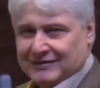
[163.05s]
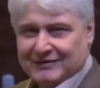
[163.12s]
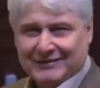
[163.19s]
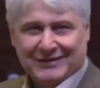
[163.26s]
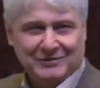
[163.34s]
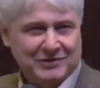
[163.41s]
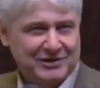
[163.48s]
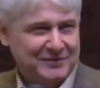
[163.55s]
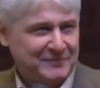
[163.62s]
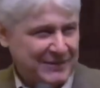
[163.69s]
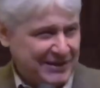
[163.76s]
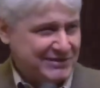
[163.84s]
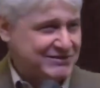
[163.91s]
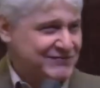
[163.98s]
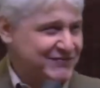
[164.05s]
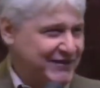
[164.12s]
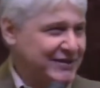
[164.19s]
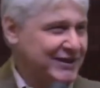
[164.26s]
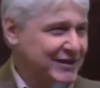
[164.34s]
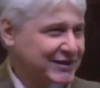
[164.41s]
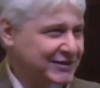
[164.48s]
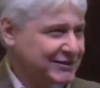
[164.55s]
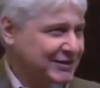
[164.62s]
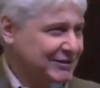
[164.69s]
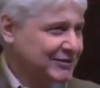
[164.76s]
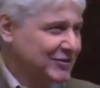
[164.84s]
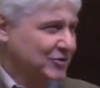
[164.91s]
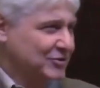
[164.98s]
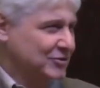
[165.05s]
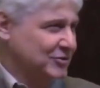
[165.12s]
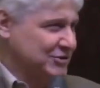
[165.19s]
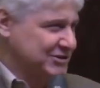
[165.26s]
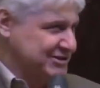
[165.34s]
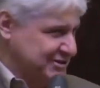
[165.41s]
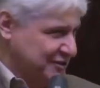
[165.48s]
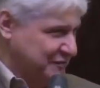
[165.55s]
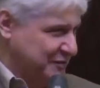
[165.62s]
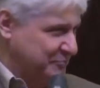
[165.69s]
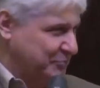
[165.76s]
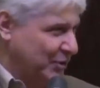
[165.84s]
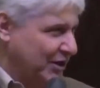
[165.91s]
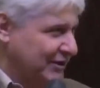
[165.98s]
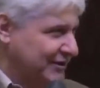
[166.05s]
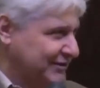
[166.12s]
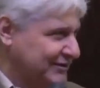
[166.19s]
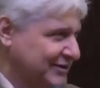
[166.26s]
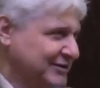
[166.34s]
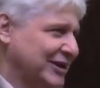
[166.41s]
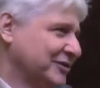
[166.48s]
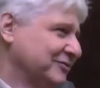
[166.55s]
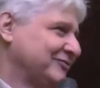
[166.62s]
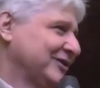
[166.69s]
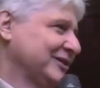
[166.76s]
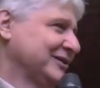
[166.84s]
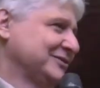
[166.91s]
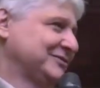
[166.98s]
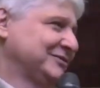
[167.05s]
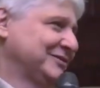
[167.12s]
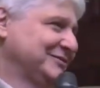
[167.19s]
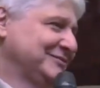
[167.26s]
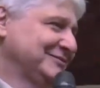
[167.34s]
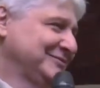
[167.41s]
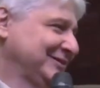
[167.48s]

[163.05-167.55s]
E agora mais feia ainda, ô oh, seu hipócrita. Não, não fala isso não.